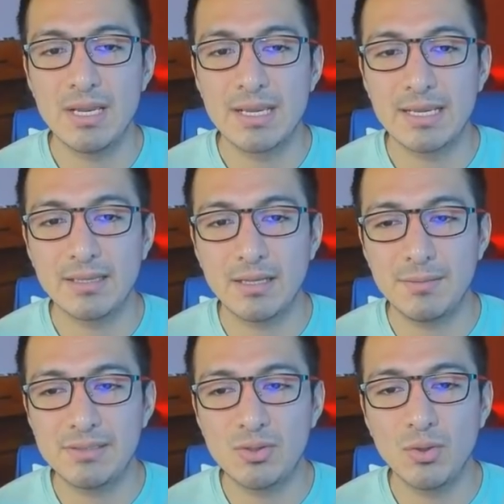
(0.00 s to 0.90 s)
que tal
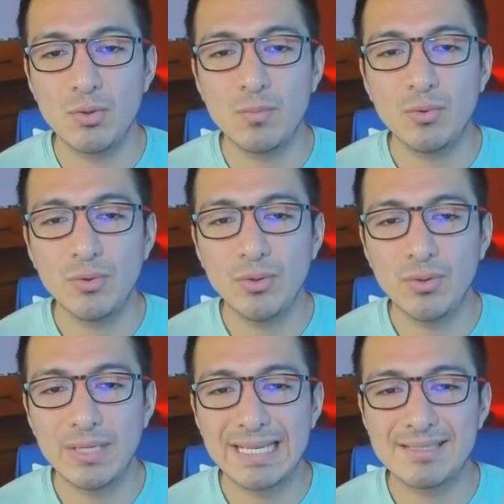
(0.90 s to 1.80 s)
vez todo
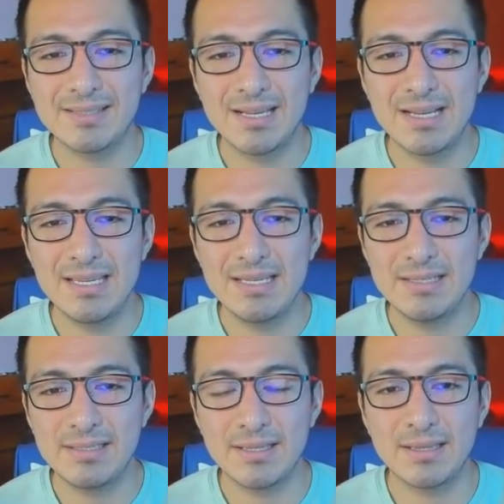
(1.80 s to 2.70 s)
mundo está ahí
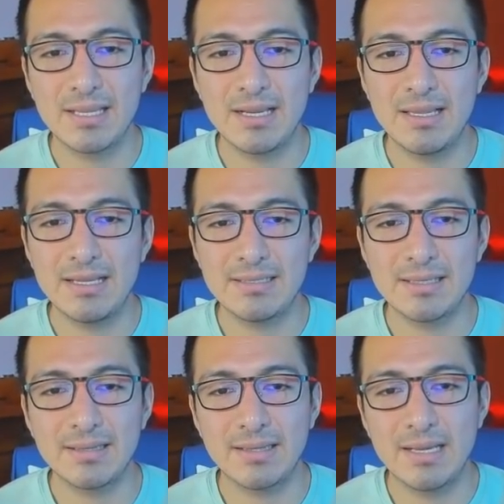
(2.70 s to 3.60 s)
sentada,
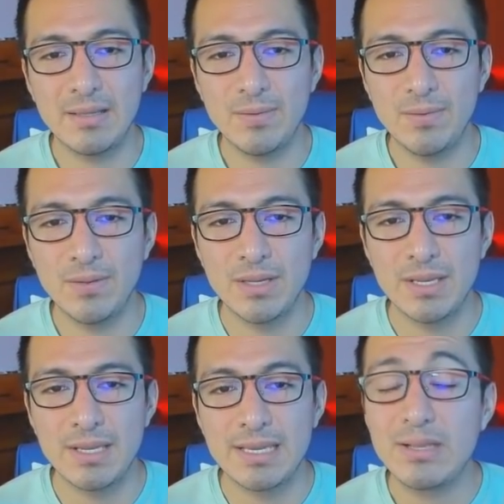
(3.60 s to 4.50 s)
sentado,
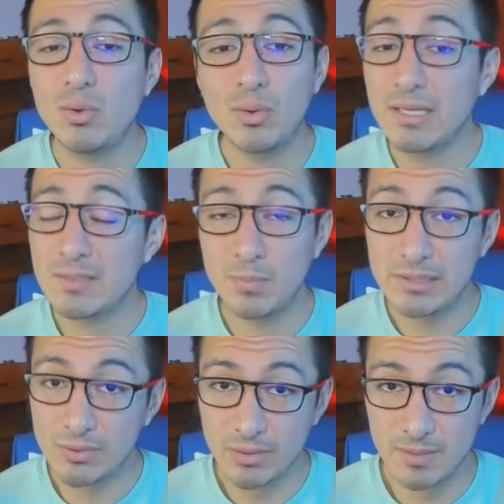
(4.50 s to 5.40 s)
y tú te has
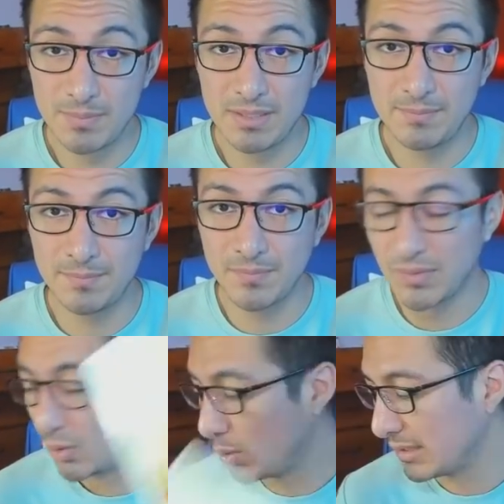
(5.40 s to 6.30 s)
puesto de pie.
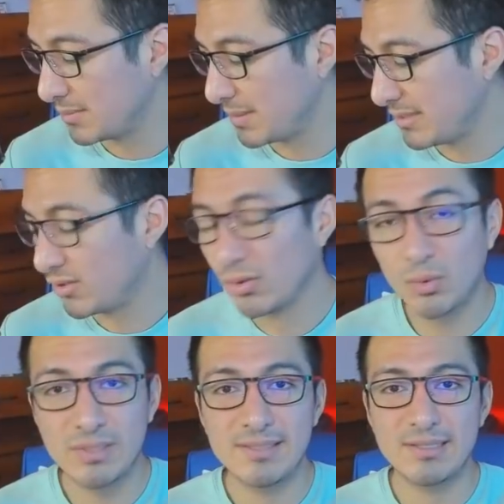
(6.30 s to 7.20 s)
Tú has visto,
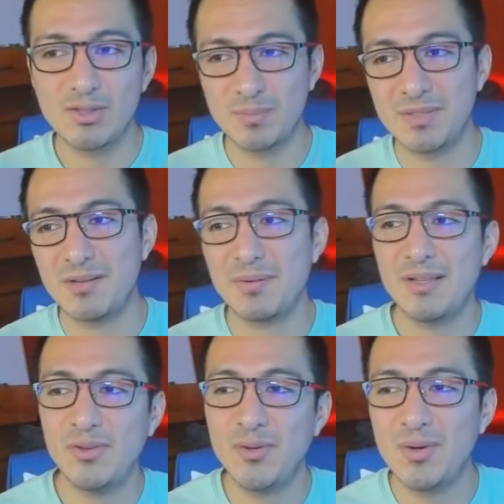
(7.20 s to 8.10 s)
tú estás
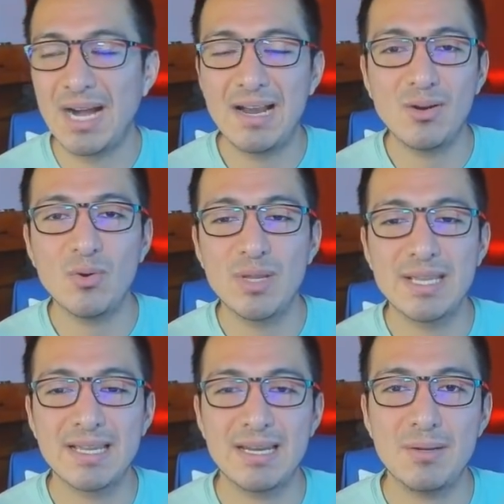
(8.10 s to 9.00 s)
observando algo
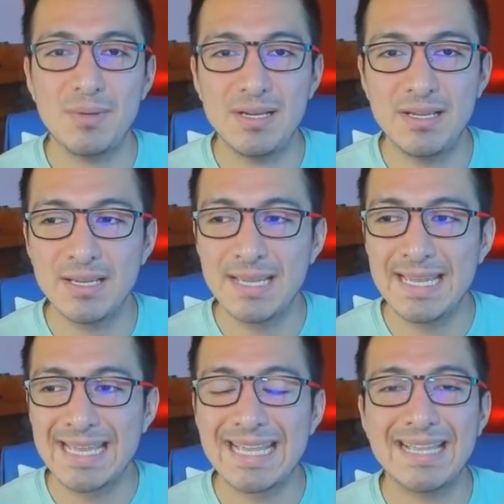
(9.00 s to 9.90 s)
increíble
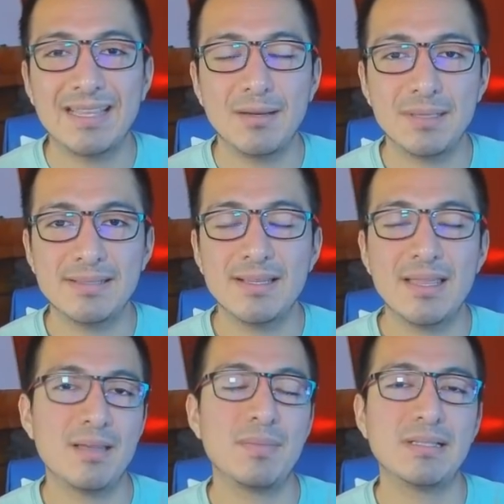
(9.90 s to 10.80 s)
que tal vez
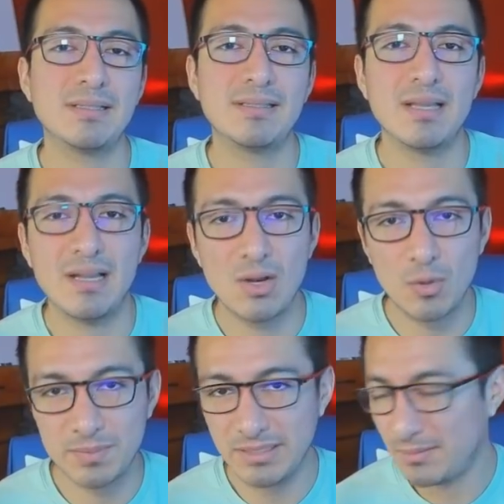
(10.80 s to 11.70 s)
nadie más está
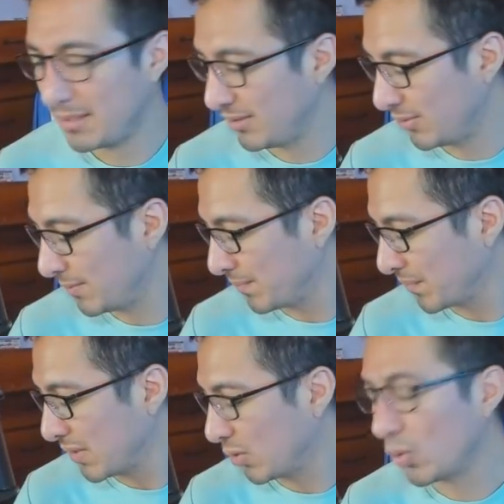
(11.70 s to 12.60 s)
observando.
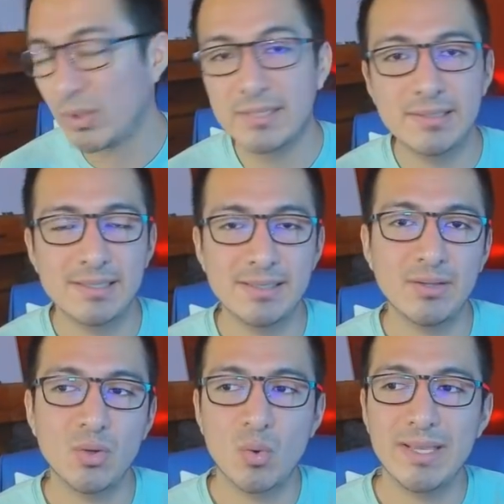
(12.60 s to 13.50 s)
Tú te estás
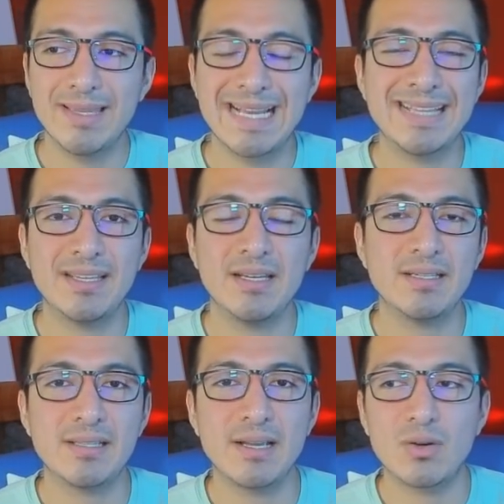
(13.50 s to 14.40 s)
dando cuenta que
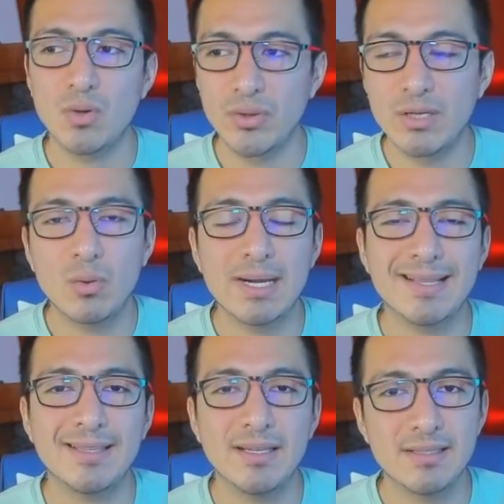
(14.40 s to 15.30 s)
tienes que continuar, que
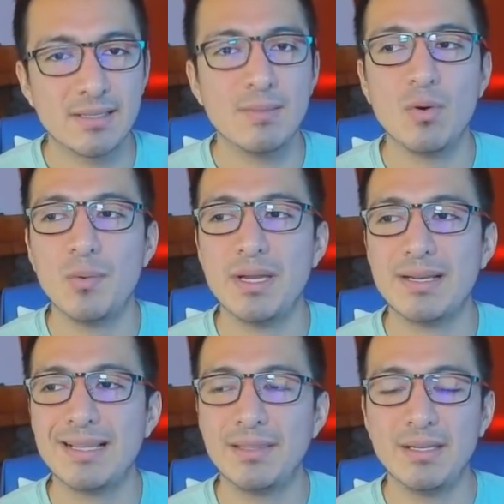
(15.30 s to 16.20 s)
tienes que mover,
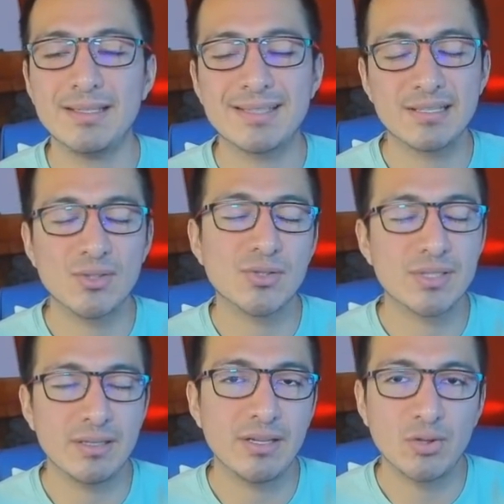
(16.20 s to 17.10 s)
que tienes que
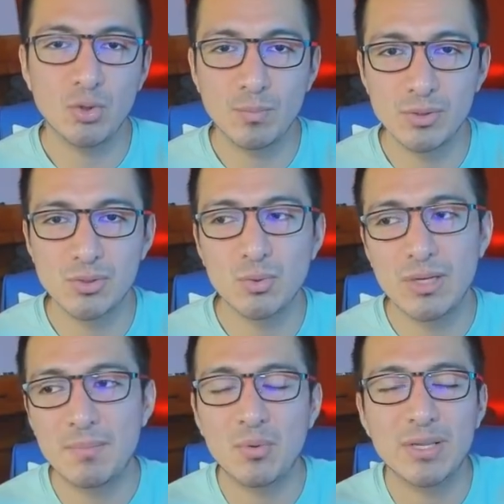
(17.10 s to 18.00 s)
sostener tu
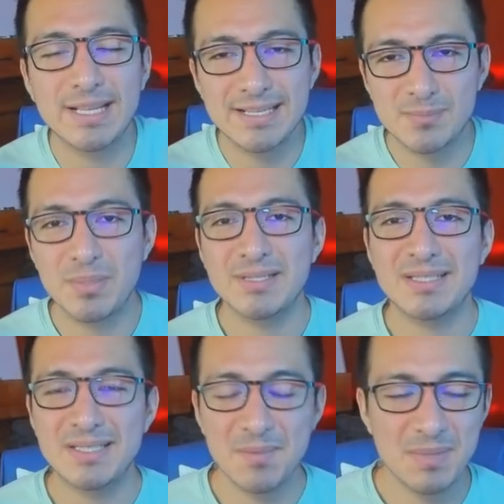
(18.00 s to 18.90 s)
postura porque es
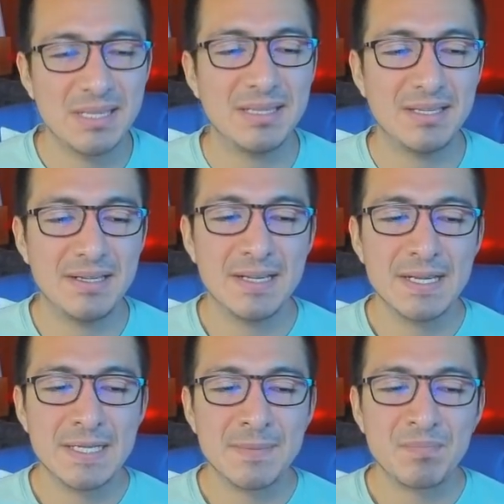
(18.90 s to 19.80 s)
precisamente
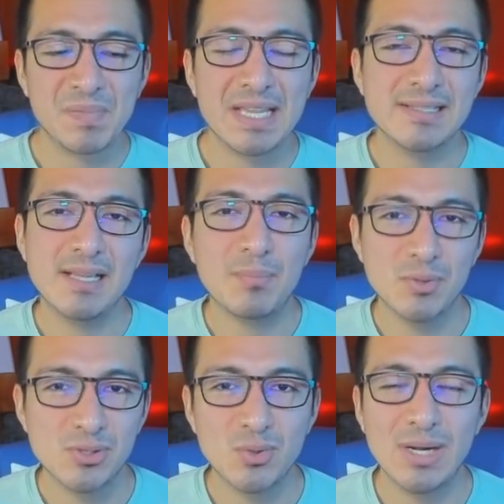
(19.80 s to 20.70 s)
esa
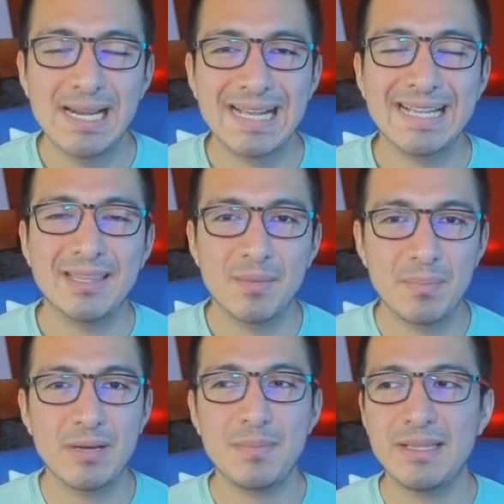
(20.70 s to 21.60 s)
postura la que te
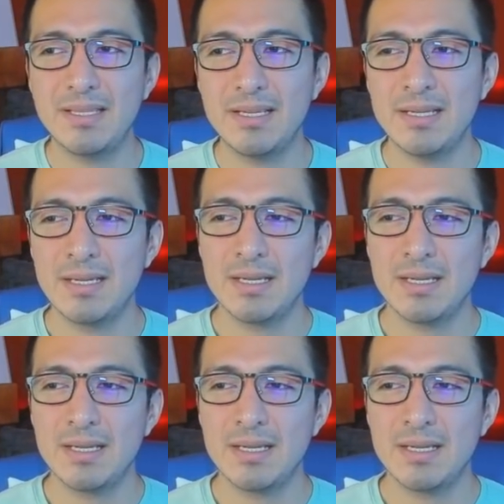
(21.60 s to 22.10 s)
permite